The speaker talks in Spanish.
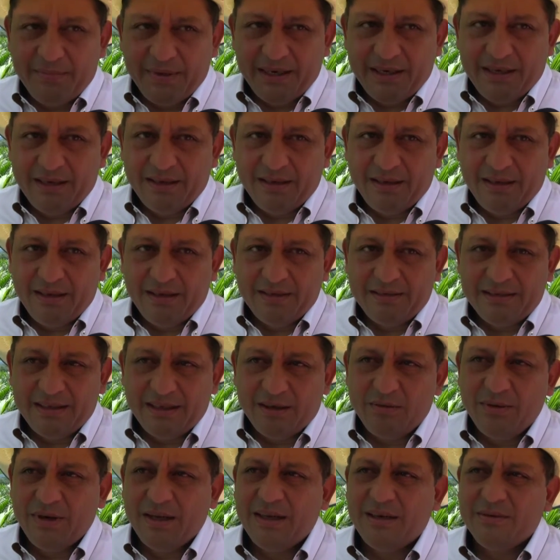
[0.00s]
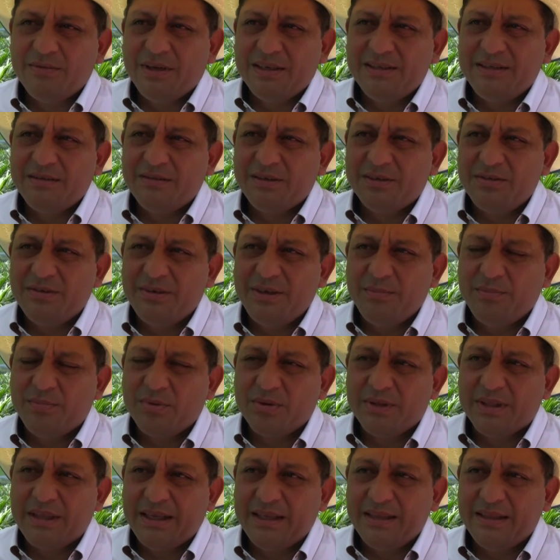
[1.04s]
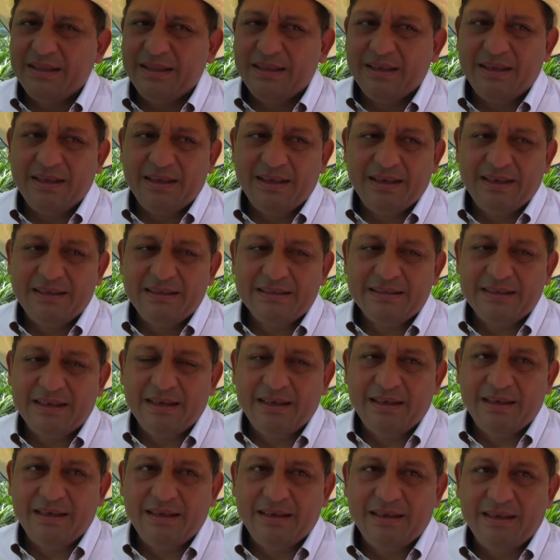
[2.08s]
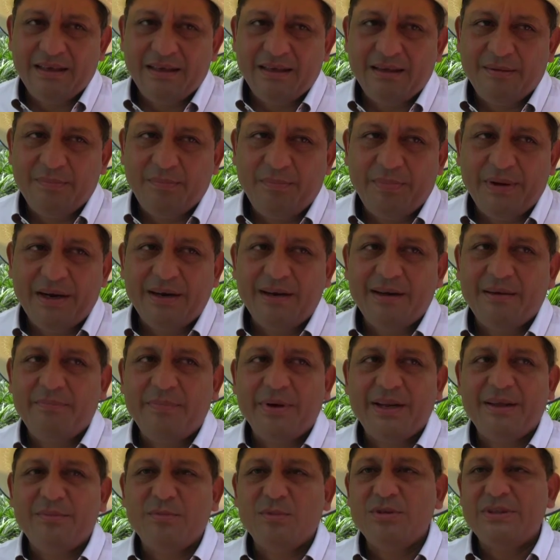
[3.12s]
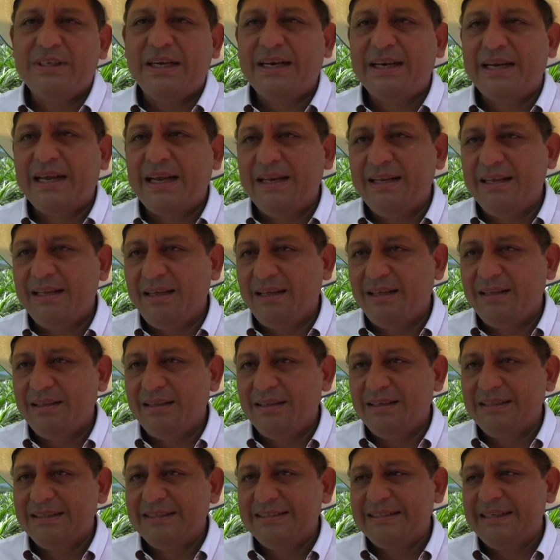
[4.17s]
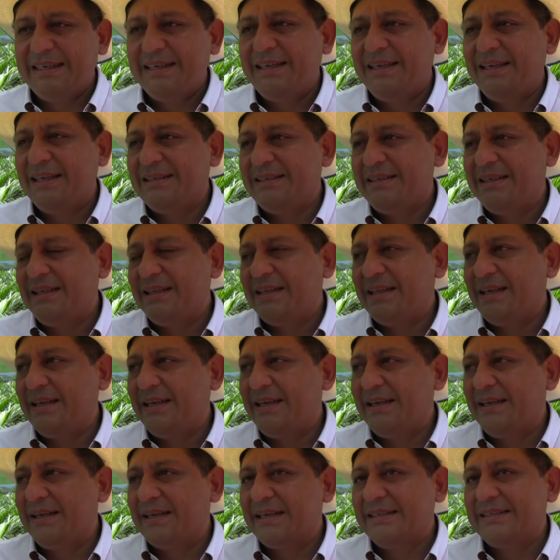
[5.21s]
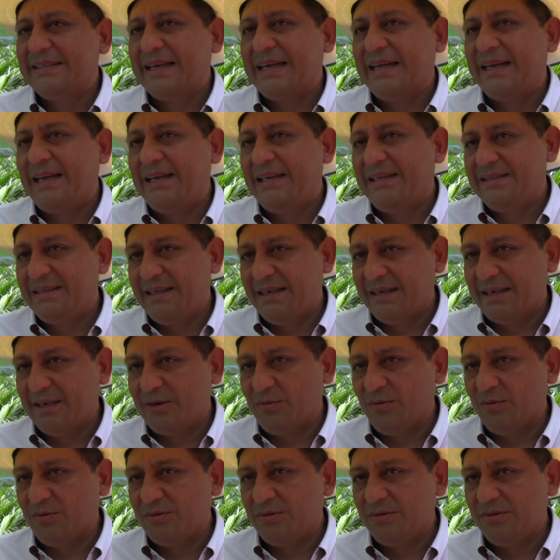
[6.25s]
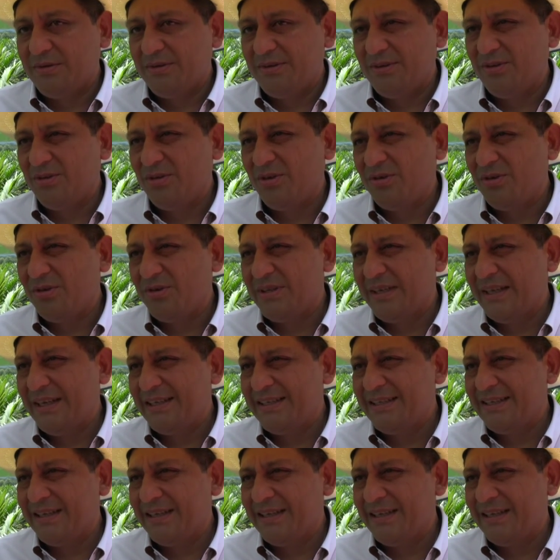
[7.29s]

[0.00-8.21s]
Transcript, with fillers: Mire, este, una, una, situación importante es que eh, para, para, demostrar calidad se necesitan el que se canalicen recursos. Nosotros en